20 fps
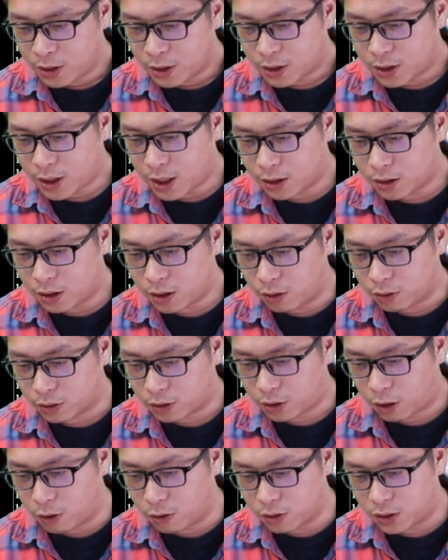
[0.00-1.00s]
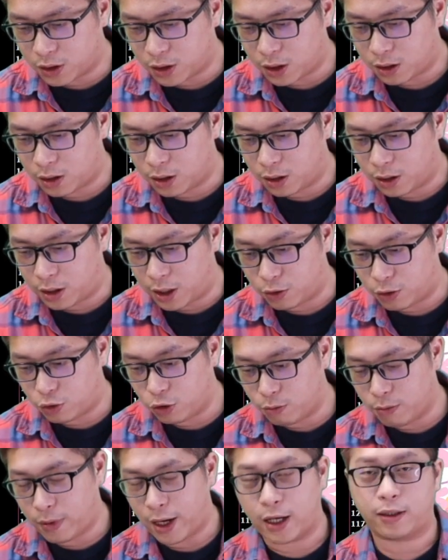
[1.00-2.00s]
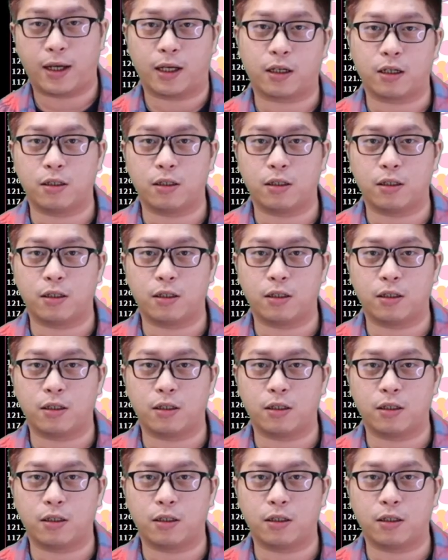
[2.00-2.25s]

像这种投信的连续卖单，